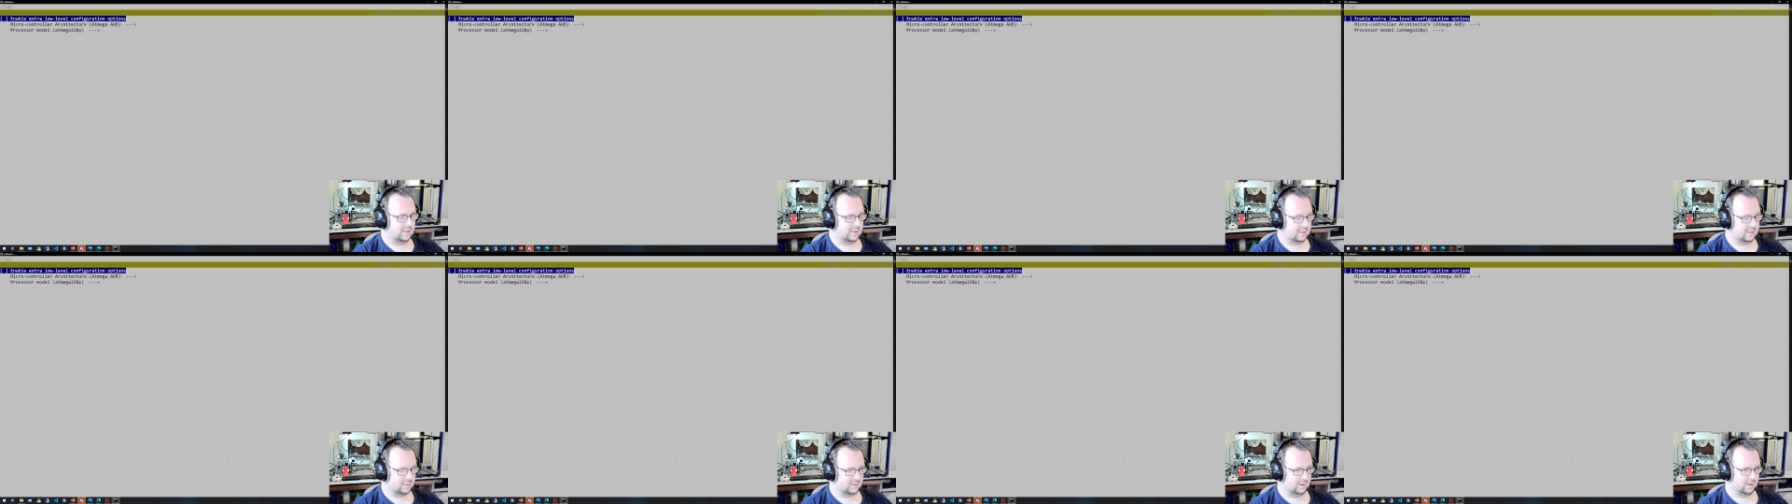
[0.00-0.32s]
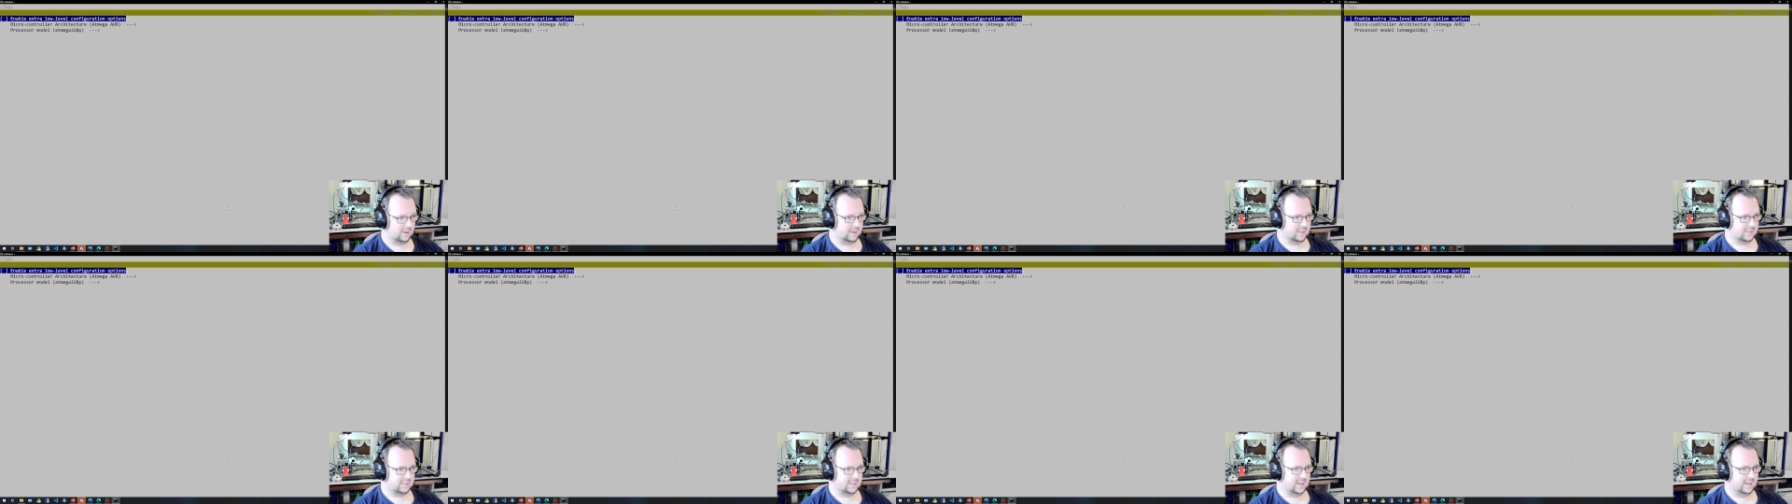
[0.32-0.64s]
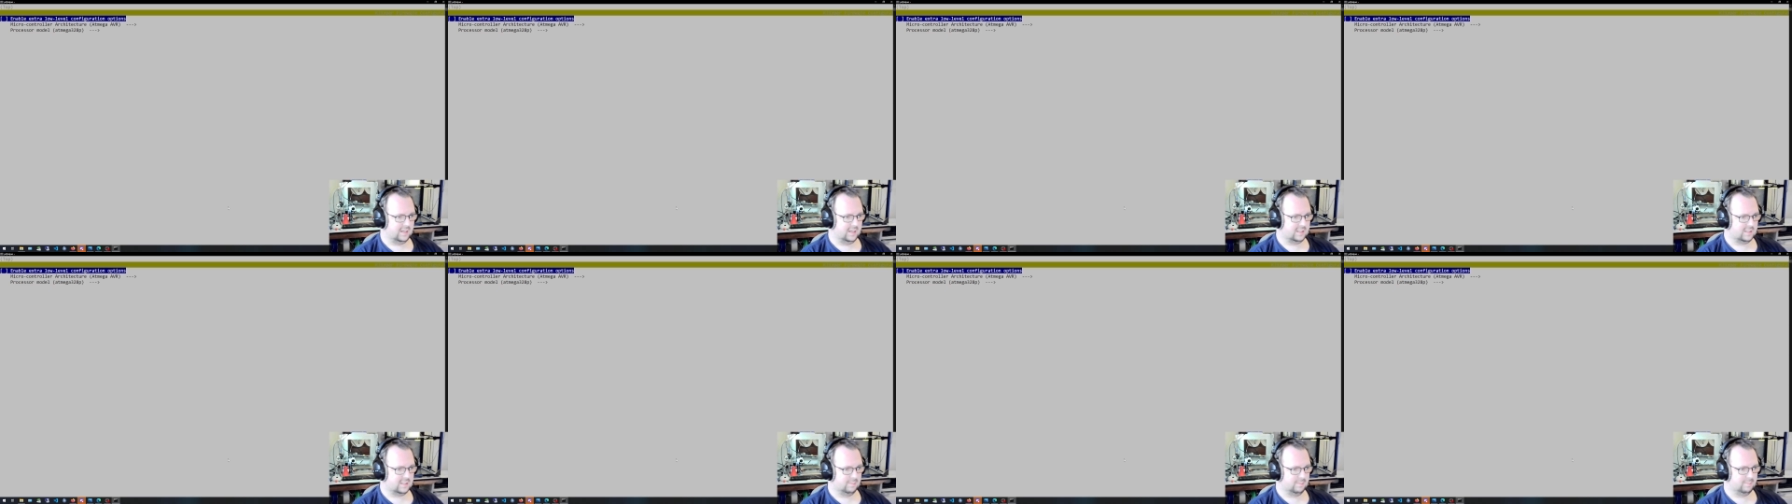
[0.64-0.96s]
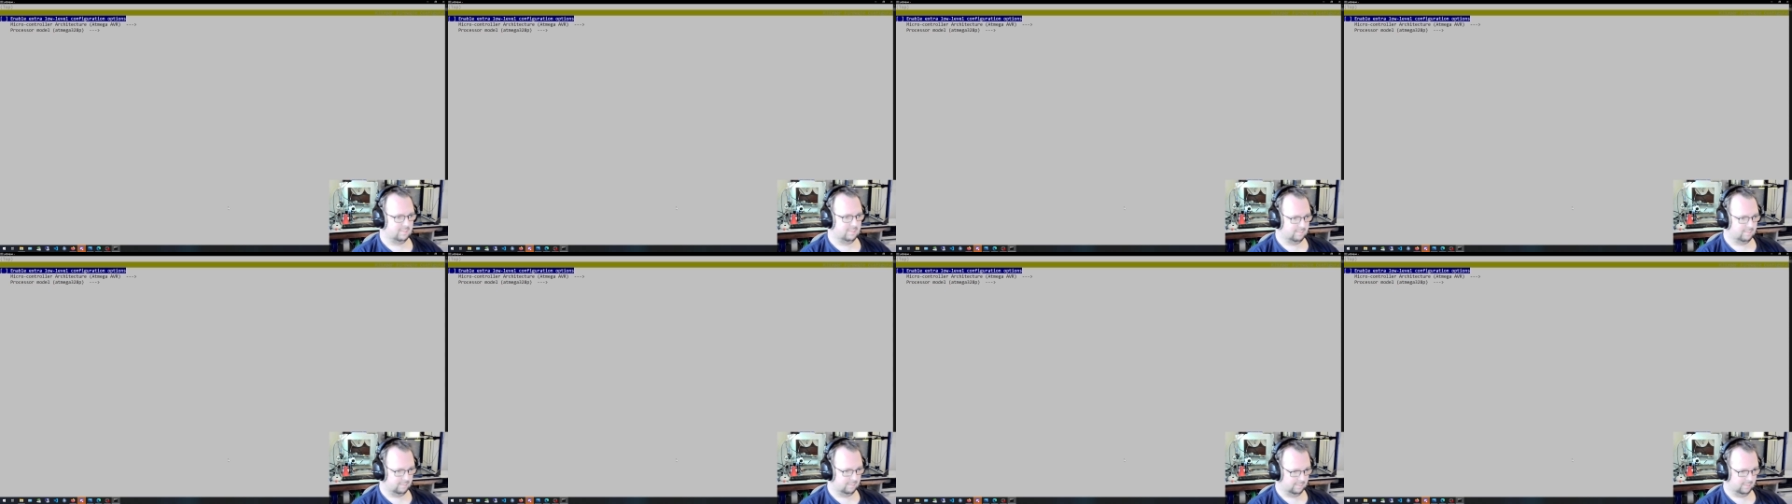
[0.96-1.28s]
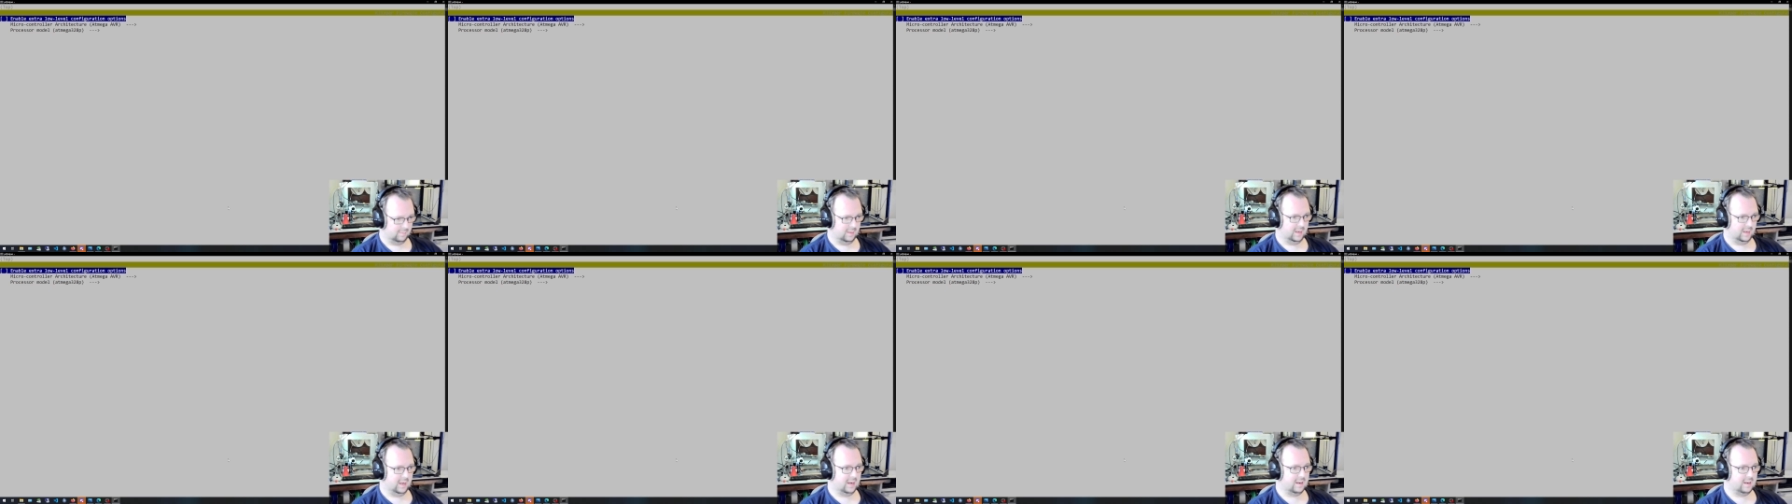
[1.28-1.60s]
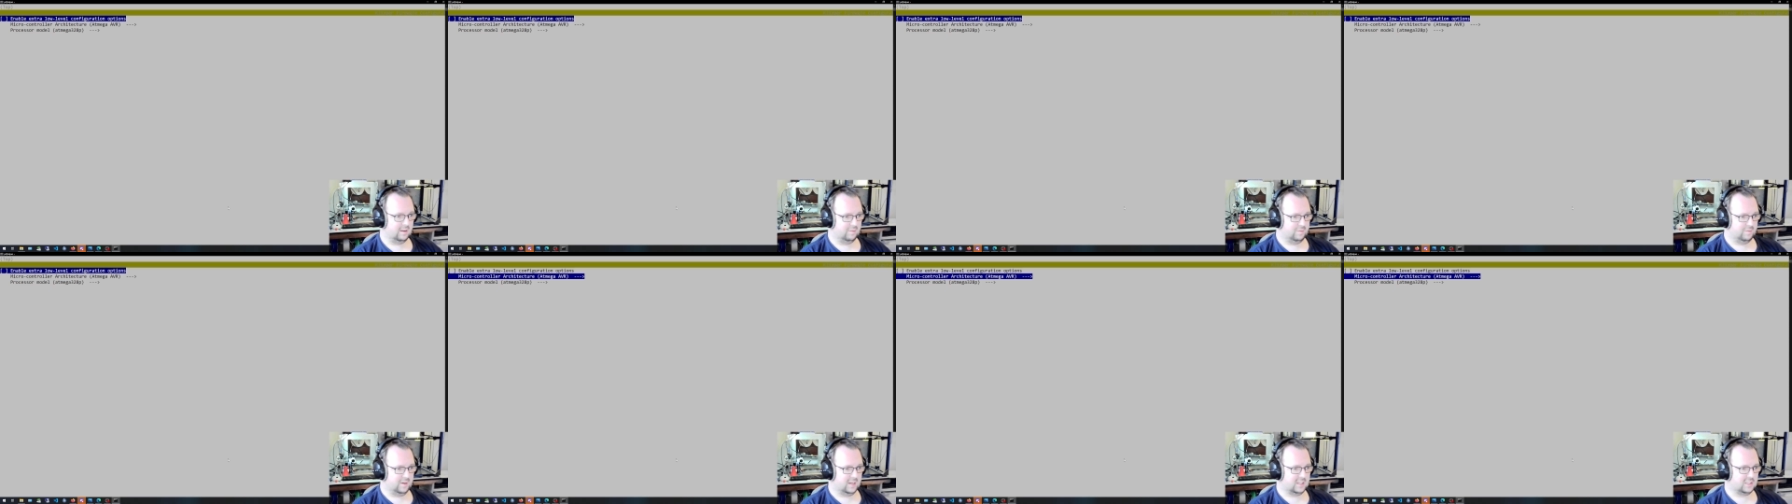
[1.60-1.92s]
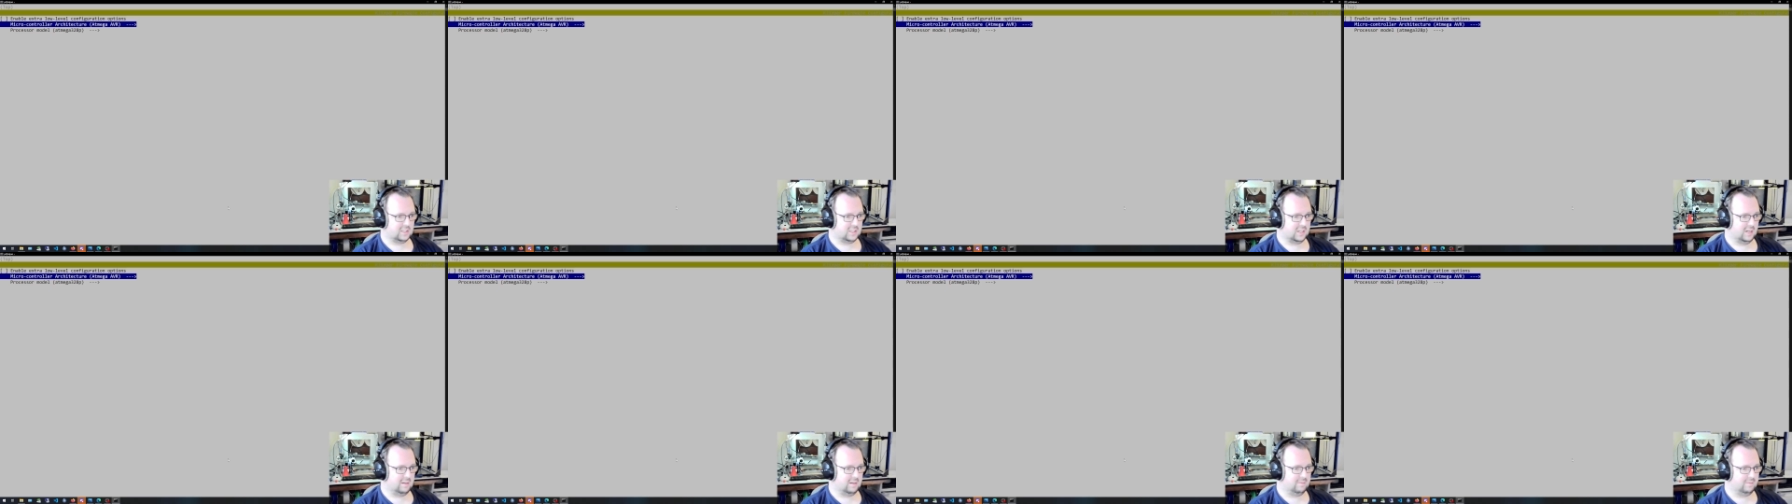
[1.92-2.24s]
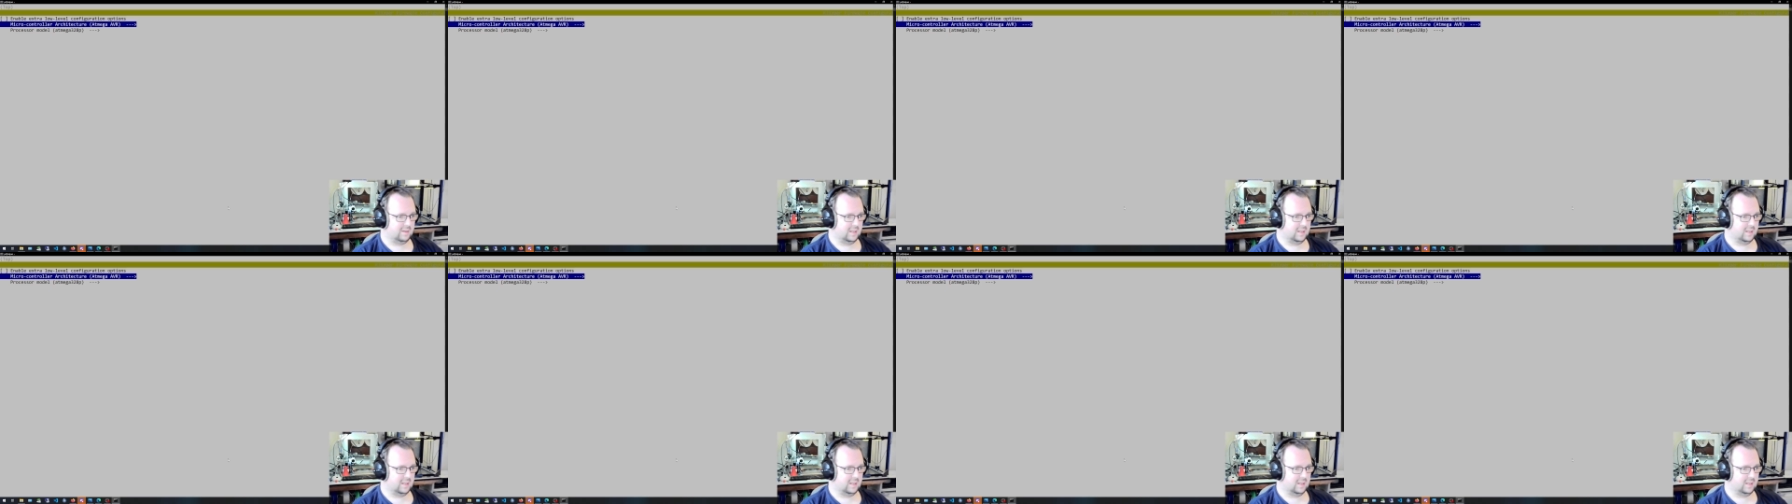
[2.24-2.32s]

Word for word: So, das heißt, im Endeffekt stellen